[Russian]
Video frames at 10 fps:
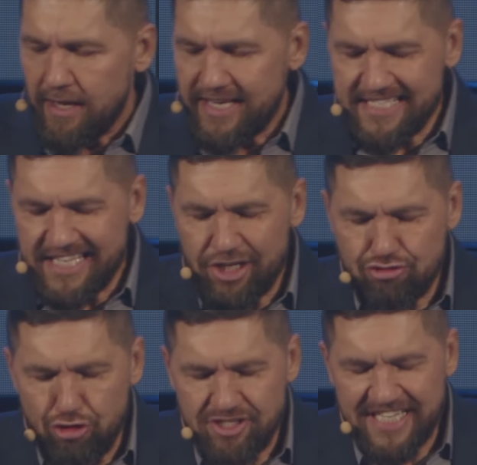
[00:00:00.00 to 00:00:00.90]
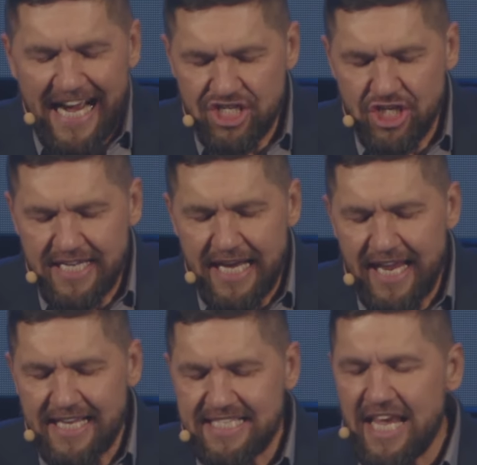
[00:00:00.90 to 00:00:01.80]
если кто скажет
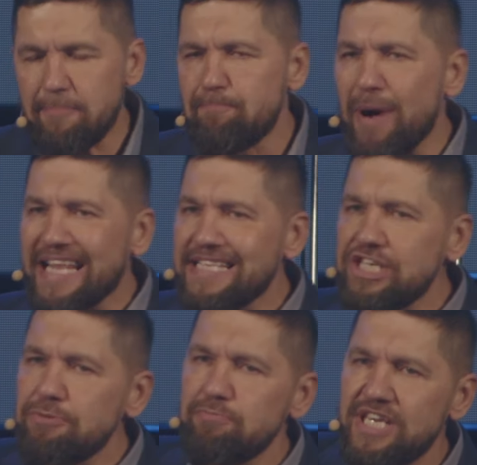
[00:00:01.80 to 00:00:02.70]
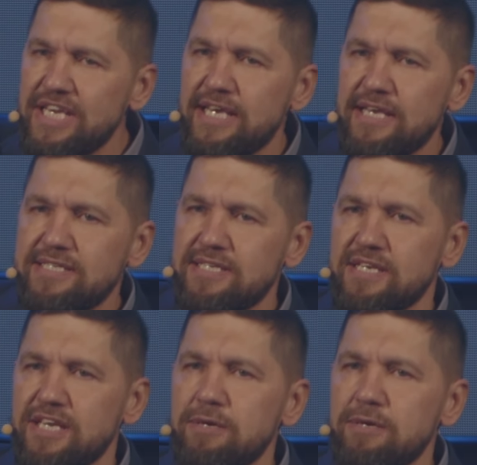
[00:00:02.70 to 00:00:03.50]
горе поднимись,